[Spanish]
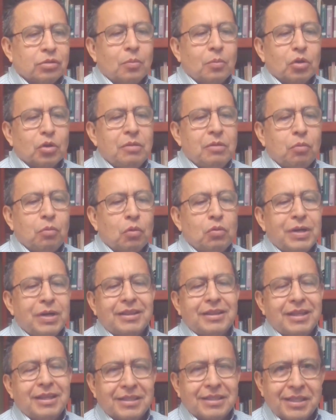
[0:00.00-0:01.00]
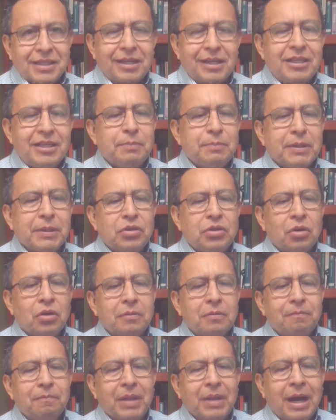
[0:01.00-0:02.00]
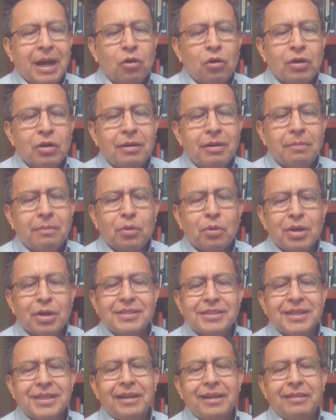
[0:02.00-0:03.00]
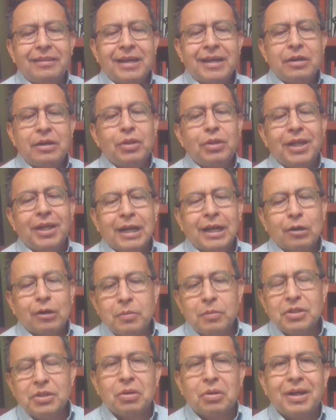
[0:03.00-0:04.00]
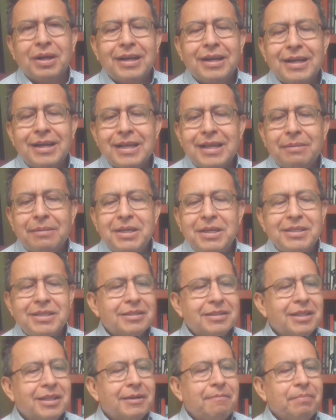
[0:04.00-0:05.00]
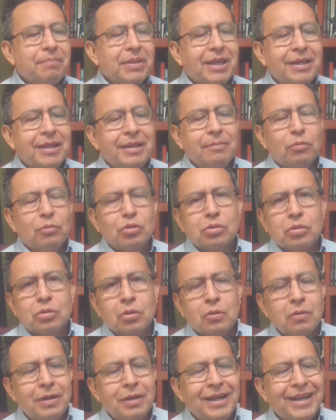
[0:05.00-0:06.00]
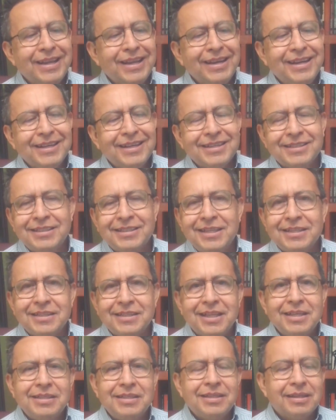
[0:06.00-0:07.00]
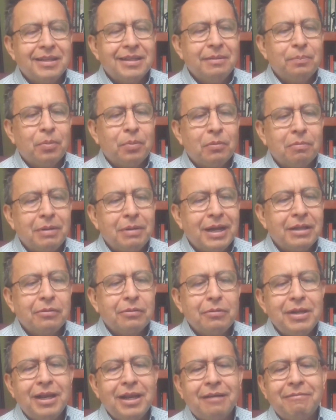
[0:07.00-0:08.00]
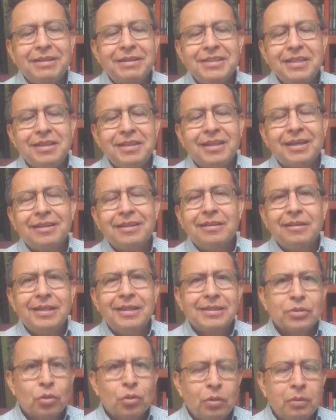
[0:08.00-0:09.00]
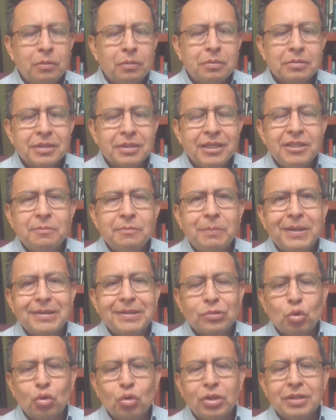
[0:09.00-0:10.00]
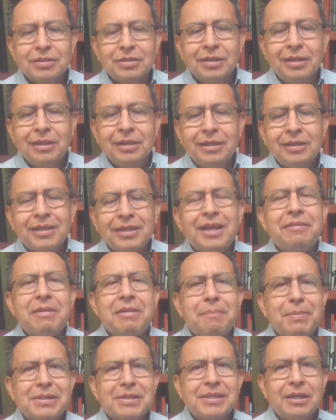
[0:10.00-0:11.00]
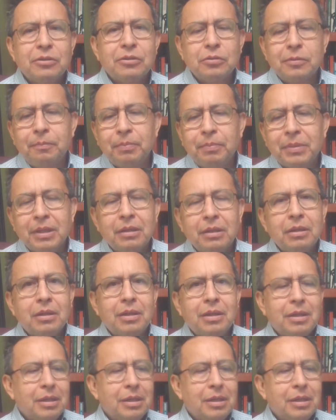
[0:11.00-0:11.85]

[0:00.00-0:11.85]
Y eso motivó una tercera inspección, ahora por el secretario de la Comisión Agraria Mixta, que demostró la inexistencia del poblado y la vecindad de solo seis personas. ¿Qué había pasado?